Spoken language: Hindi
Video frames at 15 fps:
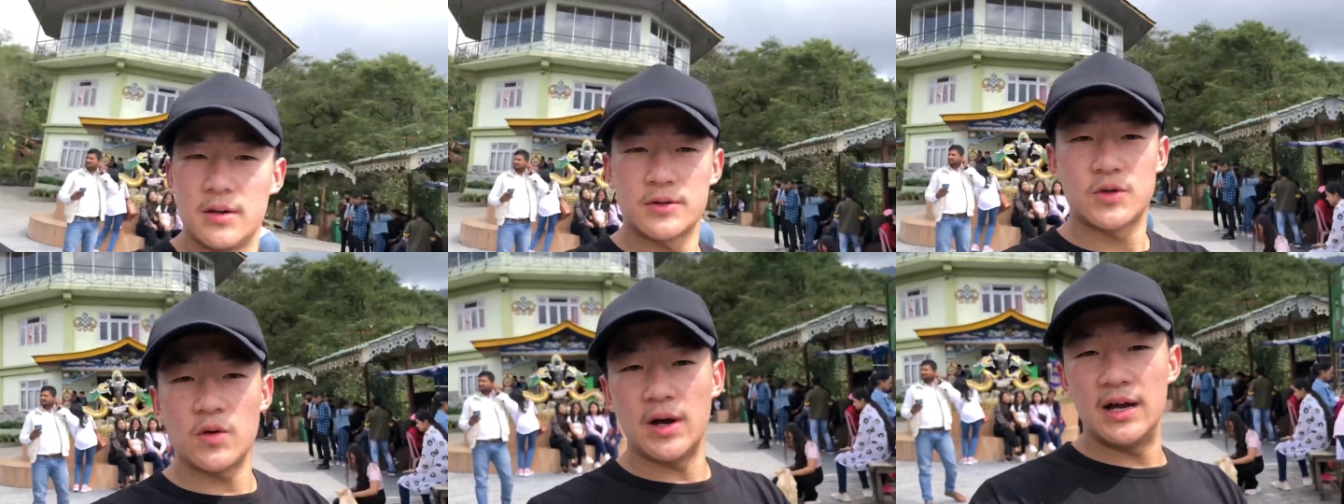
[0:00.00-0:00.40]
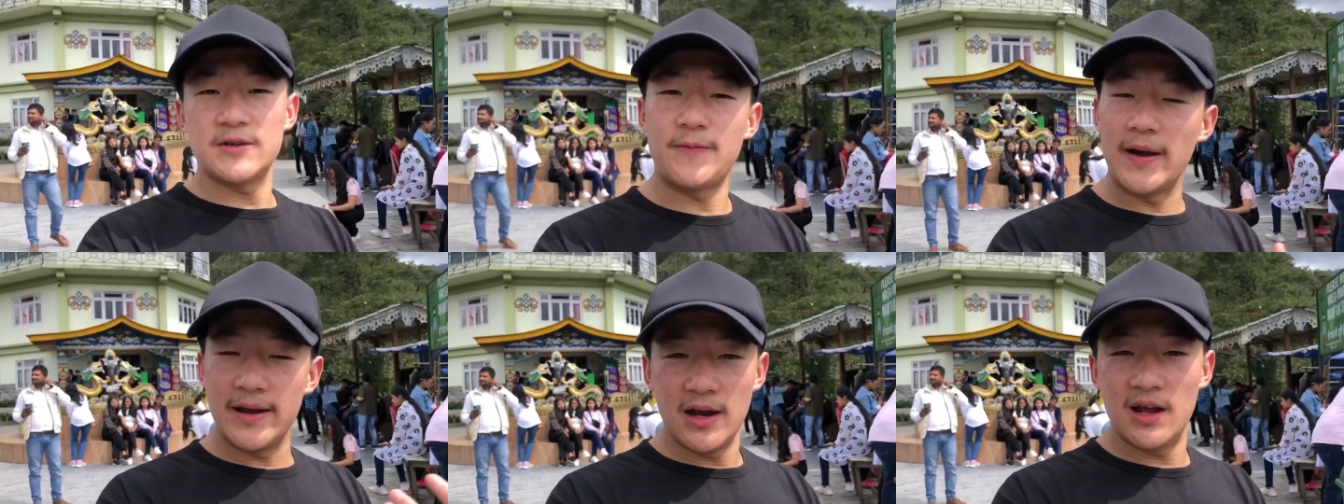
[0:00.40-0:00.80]
सो गाइस
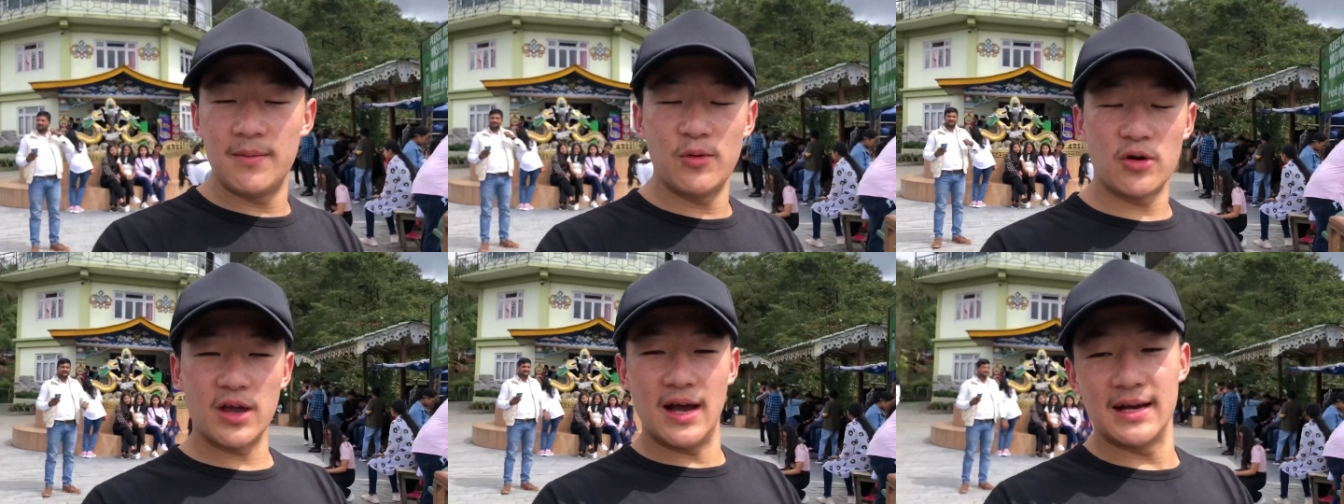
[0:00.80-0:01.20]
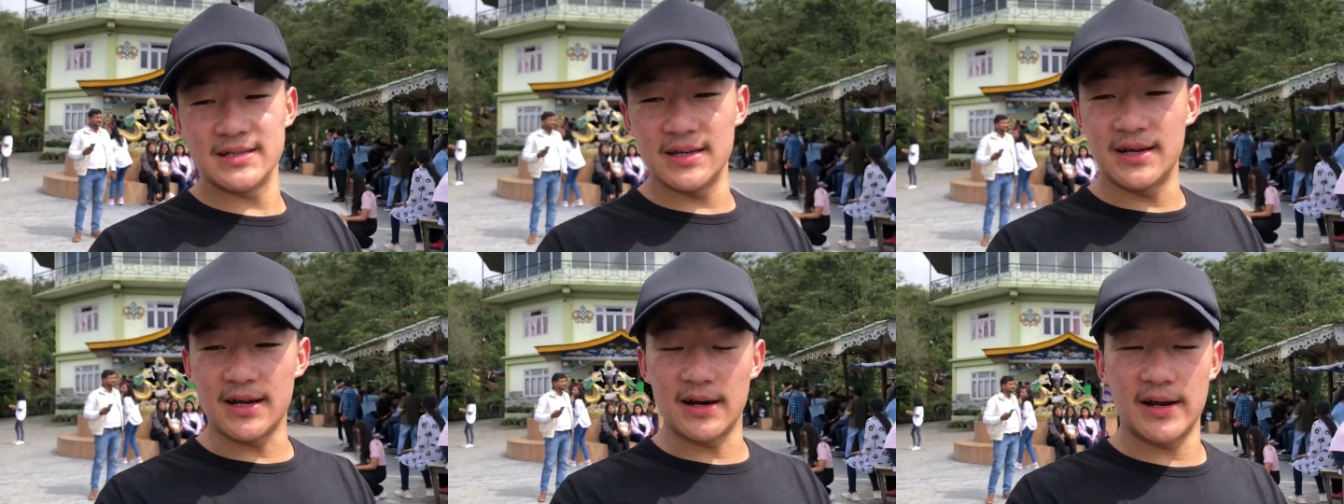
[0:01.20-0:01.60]
फाइनली हम लोग यहाँ से
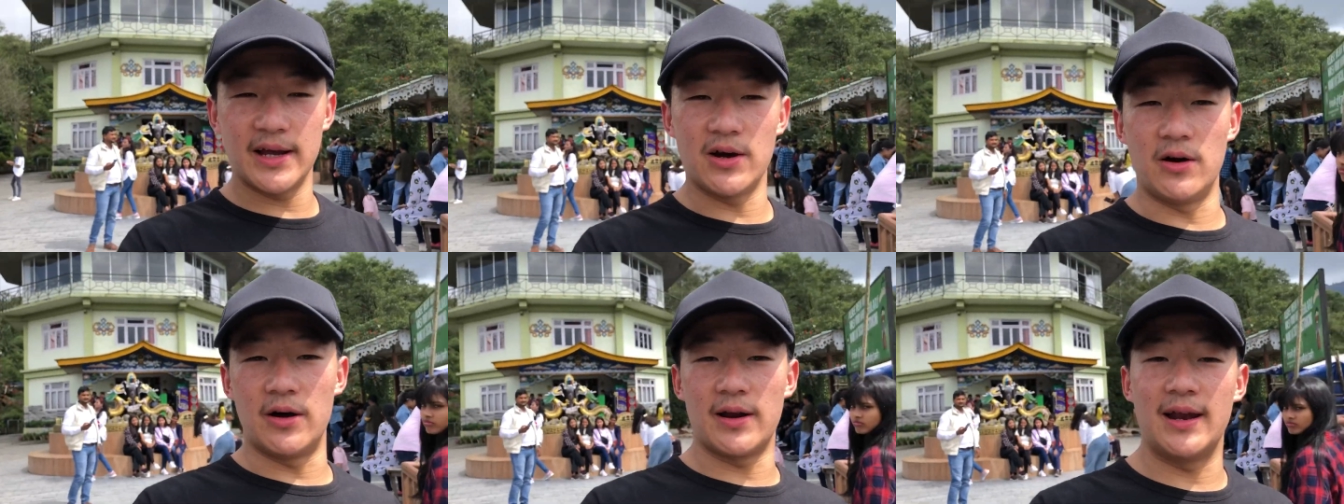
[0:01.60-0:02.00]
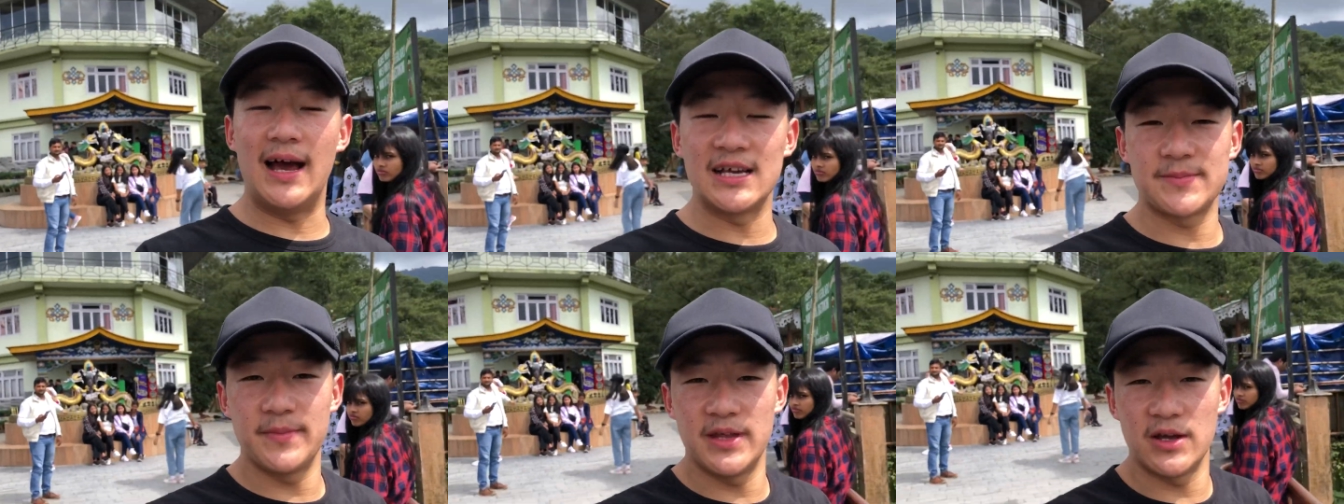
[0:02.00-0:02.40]
निकल रहे हैं और
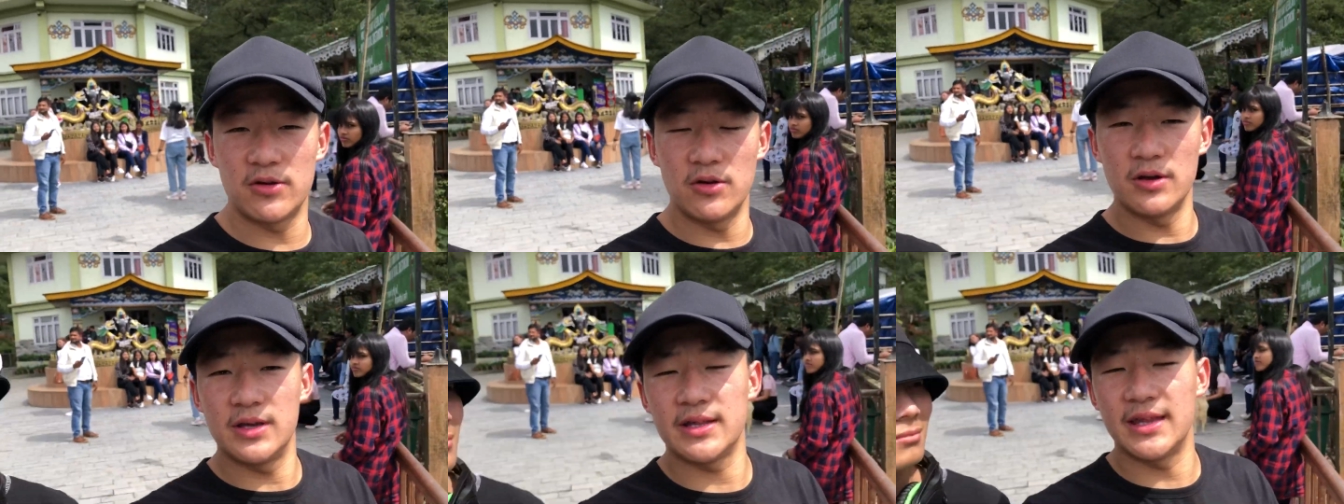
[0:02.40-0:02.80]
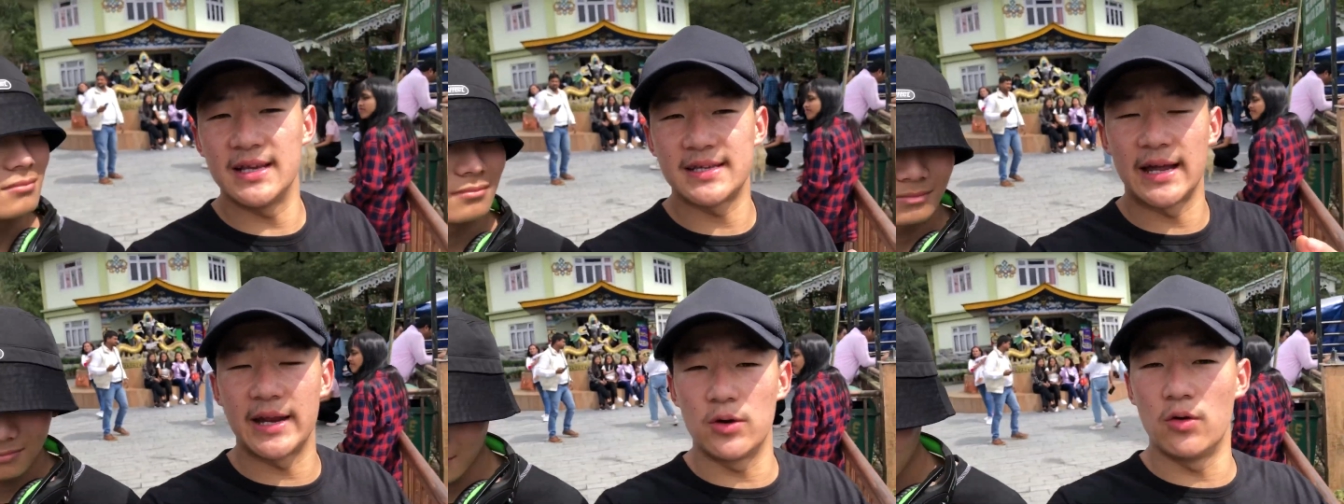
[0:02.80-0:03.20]
लास्ट में देखो इतने
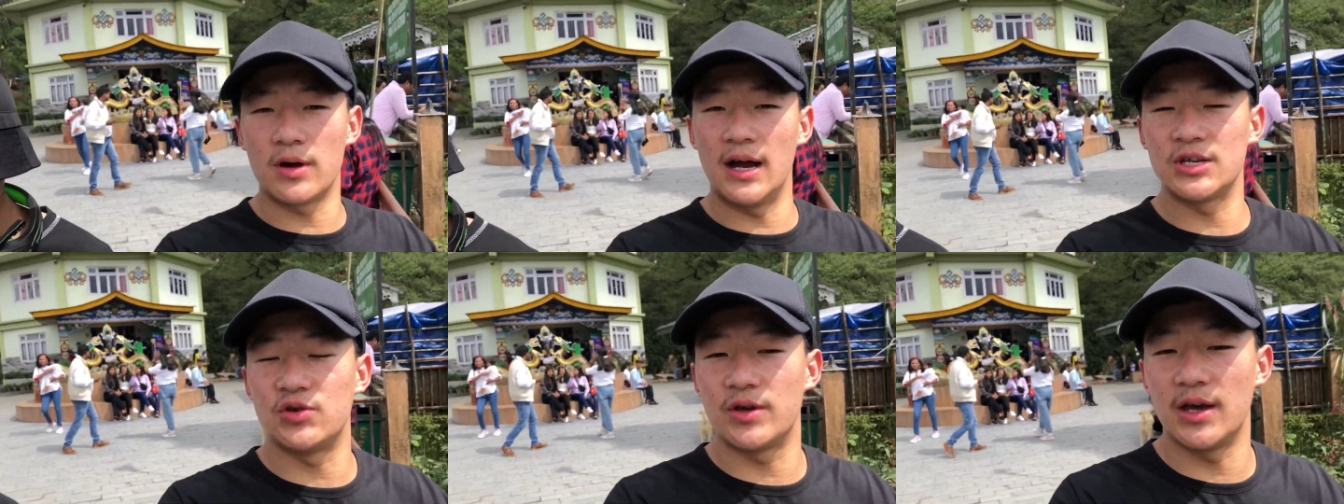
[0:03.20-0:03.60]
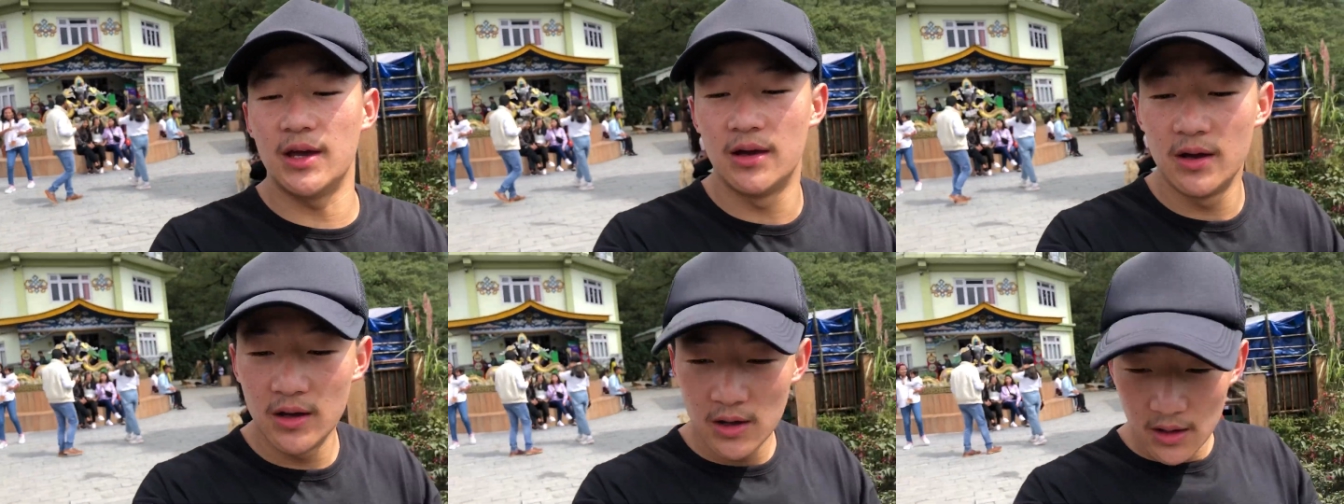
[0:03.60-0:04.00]
सारे लोग आ चुके
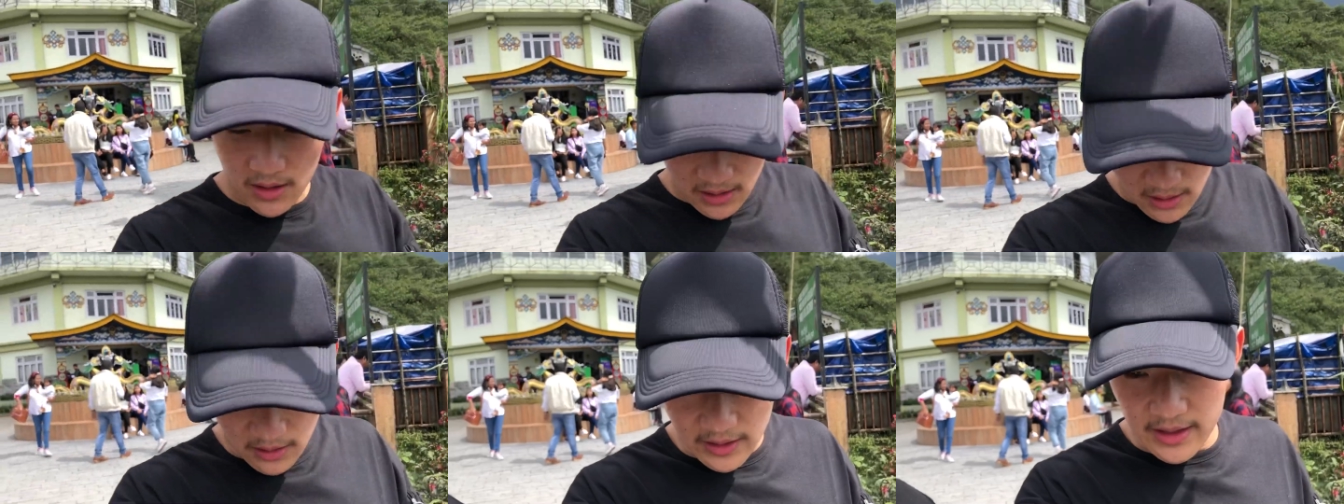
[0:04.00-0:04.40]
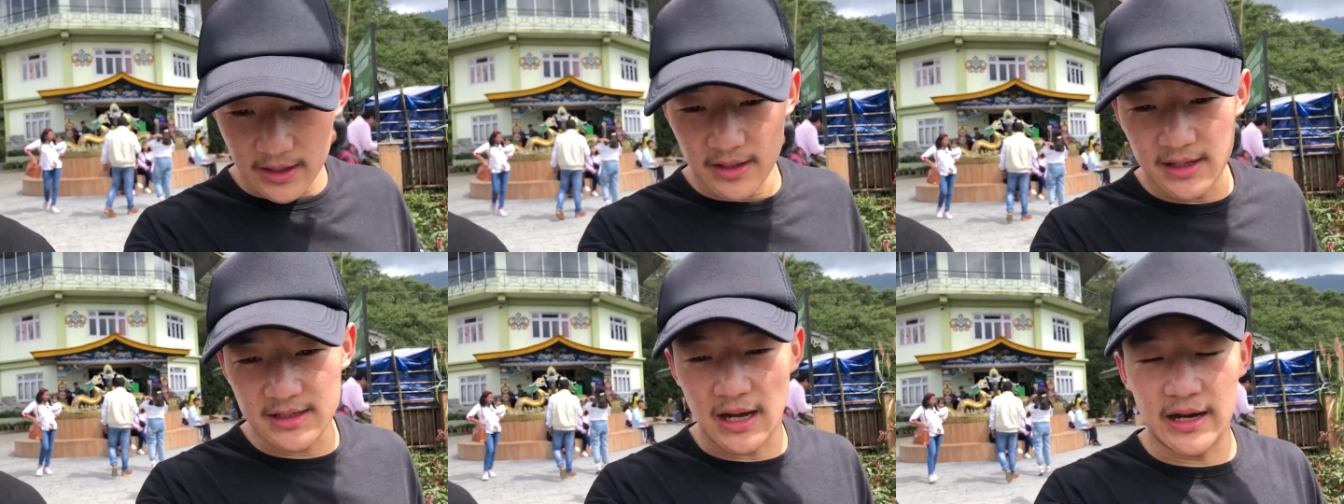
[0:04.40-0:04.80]
हैं और
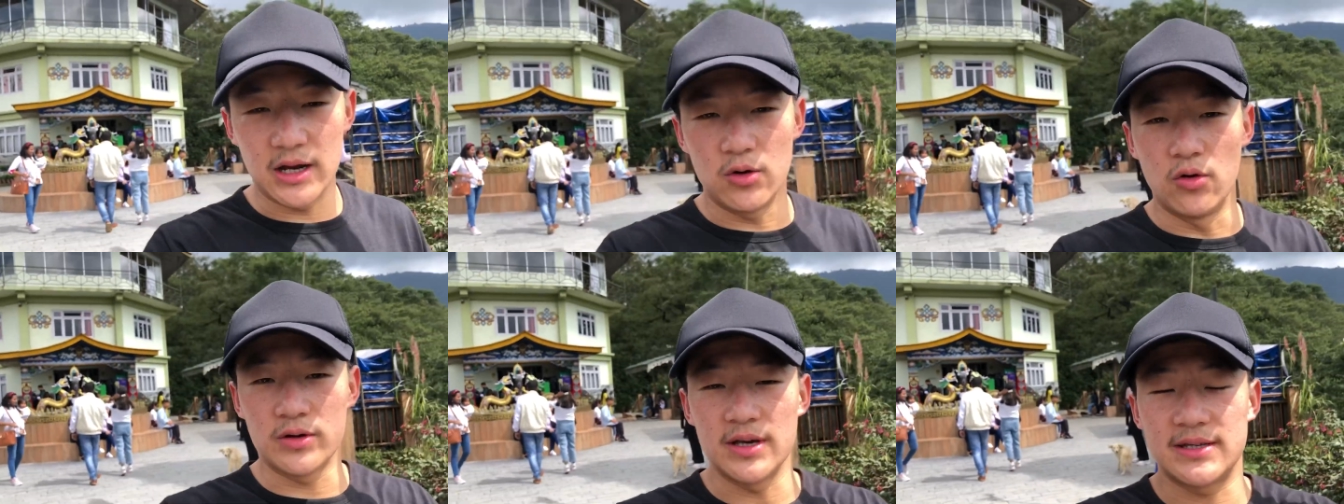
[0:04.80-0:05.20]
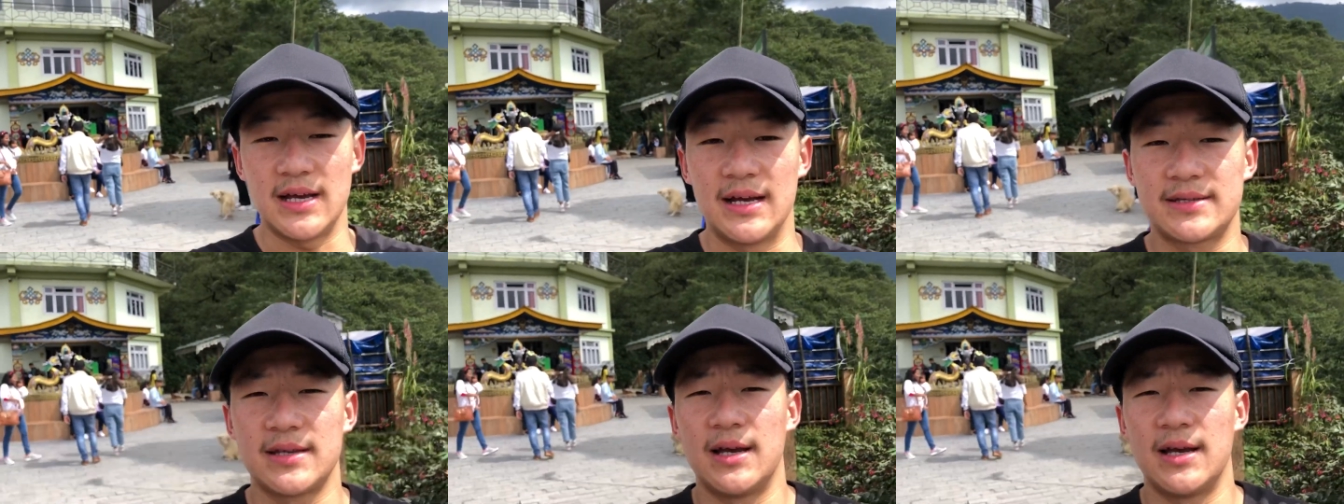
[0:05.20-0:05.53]
इतने सारे लोग के साथ